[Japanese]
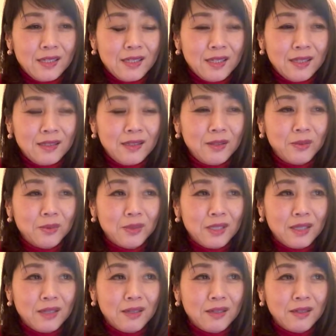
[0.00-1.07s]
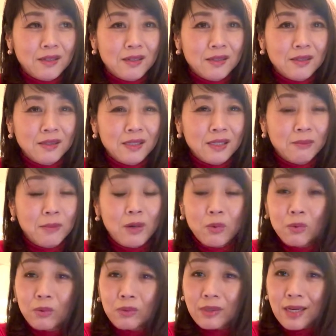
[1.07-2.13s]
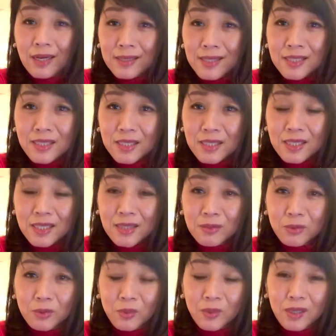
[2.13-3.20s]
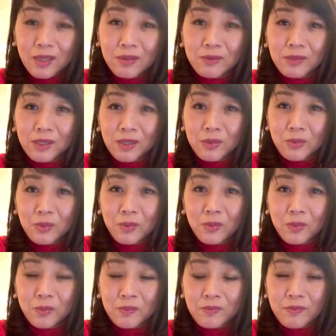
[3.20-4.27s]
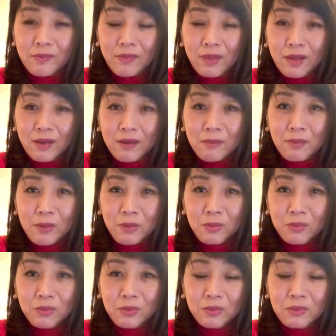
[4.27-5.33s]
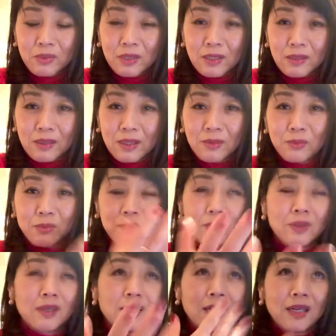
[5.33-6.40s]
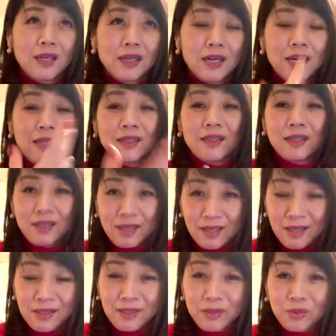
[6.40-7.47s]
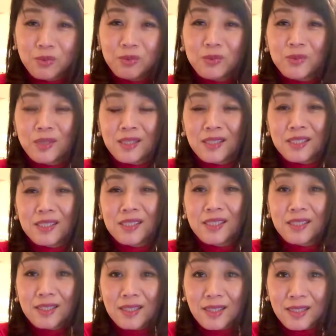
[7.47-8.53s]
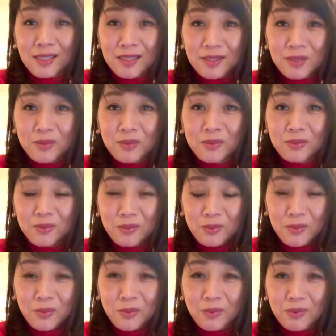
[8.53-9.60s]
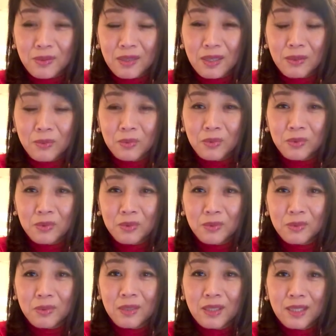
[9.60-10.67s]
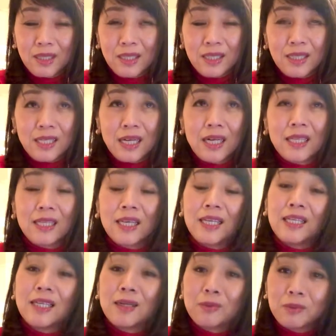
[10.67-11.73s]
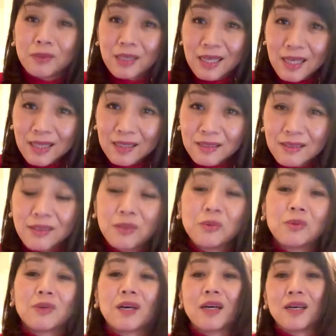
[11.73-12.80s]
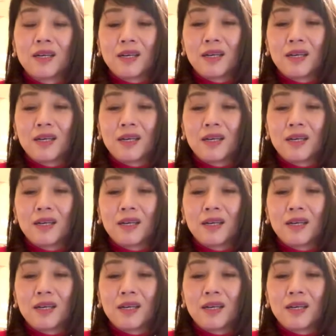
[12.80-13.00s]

なんだろうな、まあ、こう話してると分かるんだけど、まあ、このあの相手ね相手の人と話してたりするとあこの人やらないだろうなっていうのが